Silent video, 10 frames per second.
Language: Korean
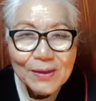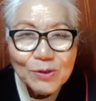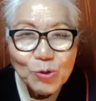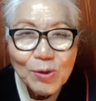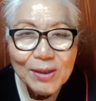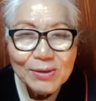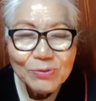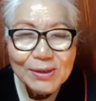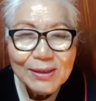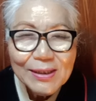
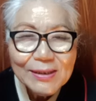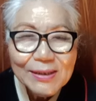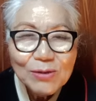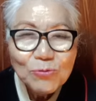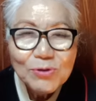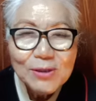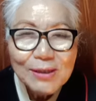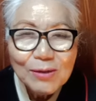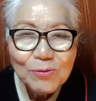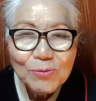초행길에 이제
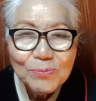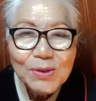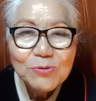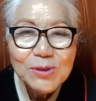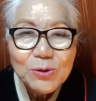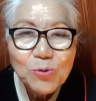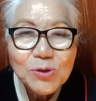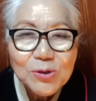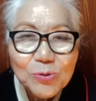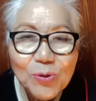운전을 하고 몇 군데
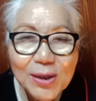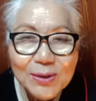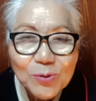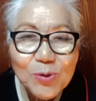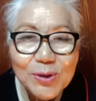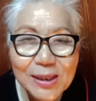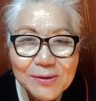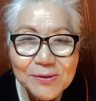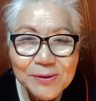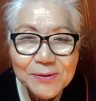도시를 돌아가,
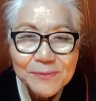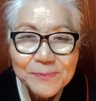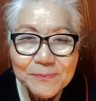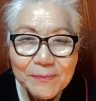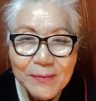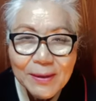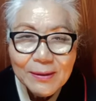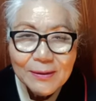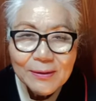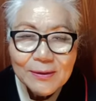돌아다녔어요.
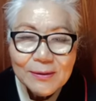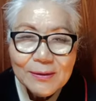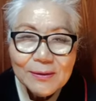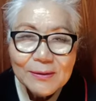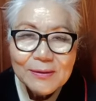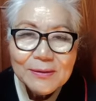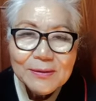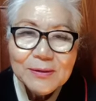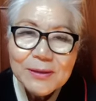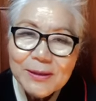어,
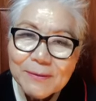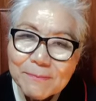그런데